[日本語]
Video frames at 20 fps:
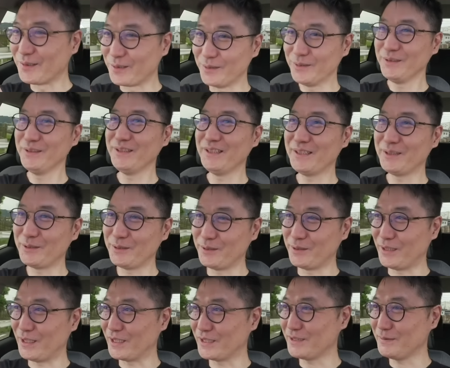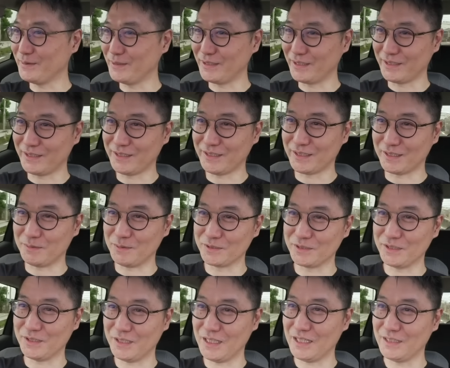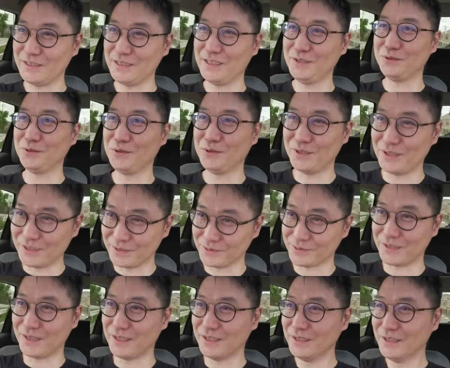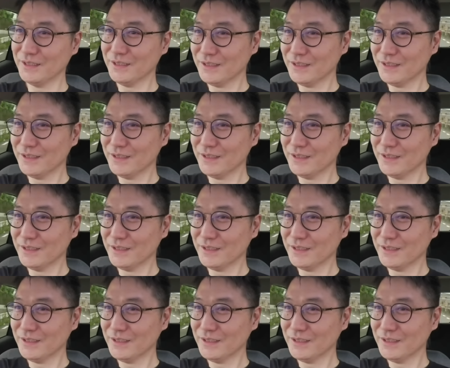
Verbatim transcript: こんなローン初めてかもしれん。あ、家のローンあるか。ね、